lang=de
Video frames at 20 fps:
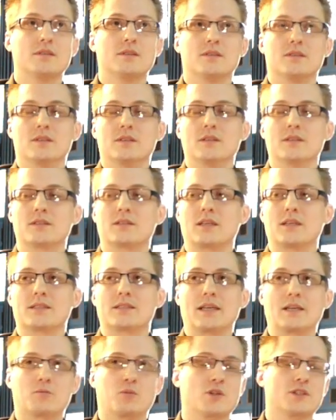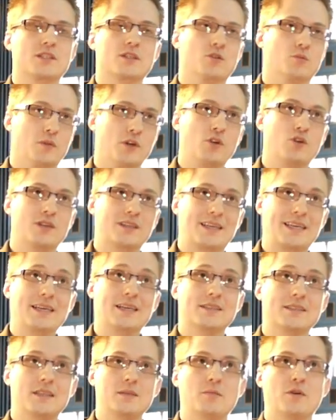das heißt, AdWords sind immer noch ein
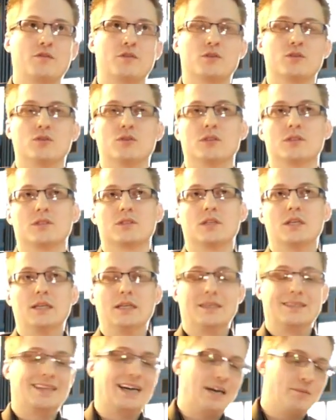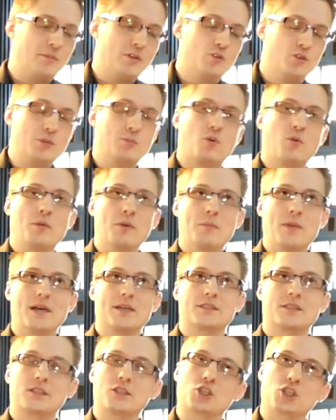Kernthema von uns. Da hat man nur die
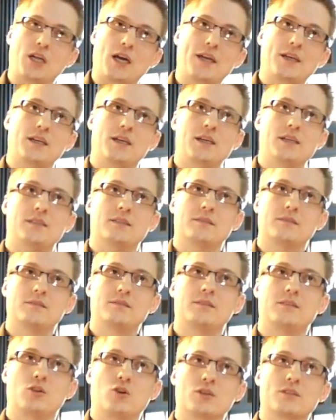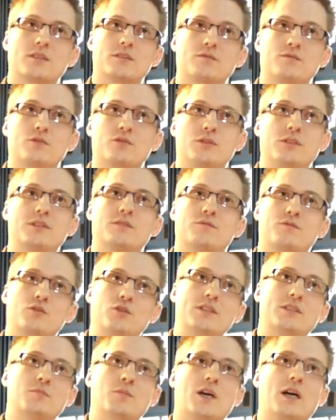Problematik, die steigen halt, die Kosten für, diese, für
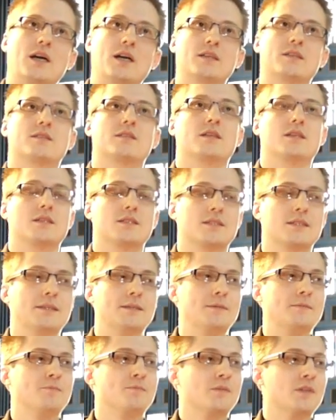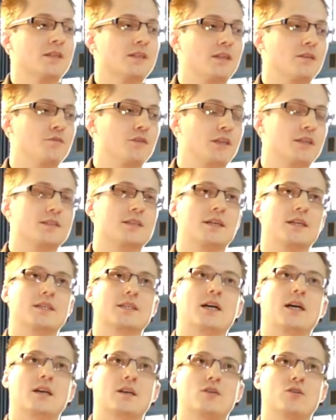diesen Bereich. Das heißt, dann wirklich seinen
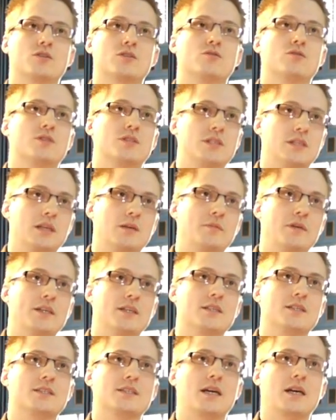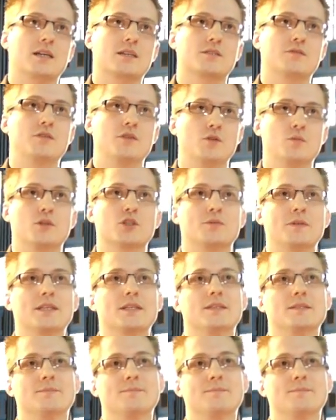Ertrag rauszuzielen am Ende des Tages also wird immer schwerer. Die